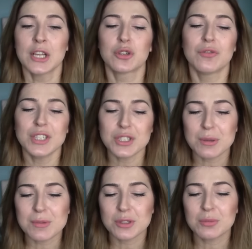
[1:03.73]
to
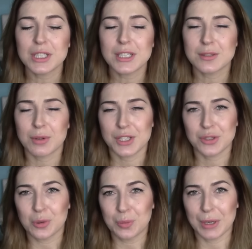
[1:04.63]
weszłam sobie i
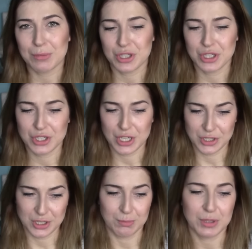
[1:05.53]
słuchajcie, kupiłam trzy
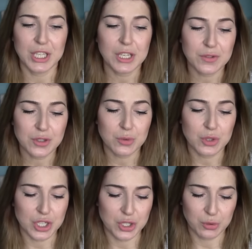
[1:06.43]
rzeczy. Pierwszą
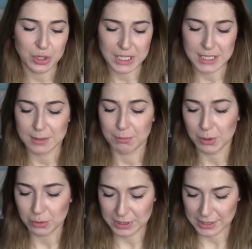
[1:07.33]
rzeczą jest
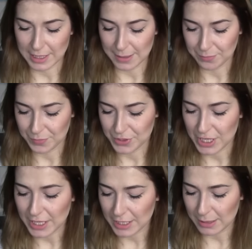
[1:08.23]
bluzka,
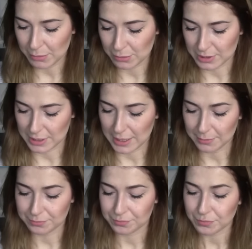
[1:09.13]
czarna
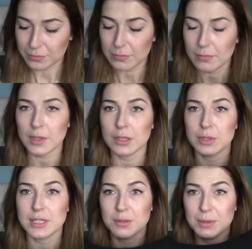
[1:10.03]
bluzka,
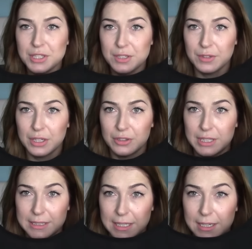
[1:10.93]
która zobaczcie
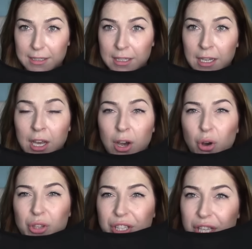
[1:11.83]
wygląda tak.
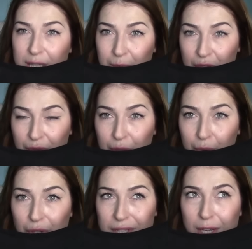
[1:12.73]
Ona nie jest
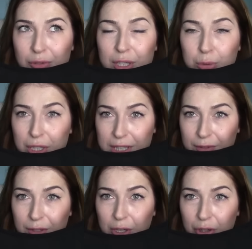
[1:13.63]
prześwitująca, ona tutaj
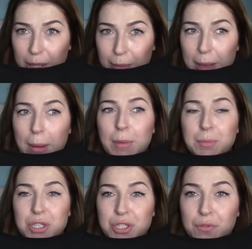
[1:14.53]
tak wygląda, bo ja mam
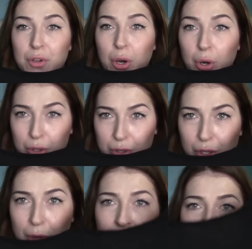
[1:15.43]
naprzeciwko okno.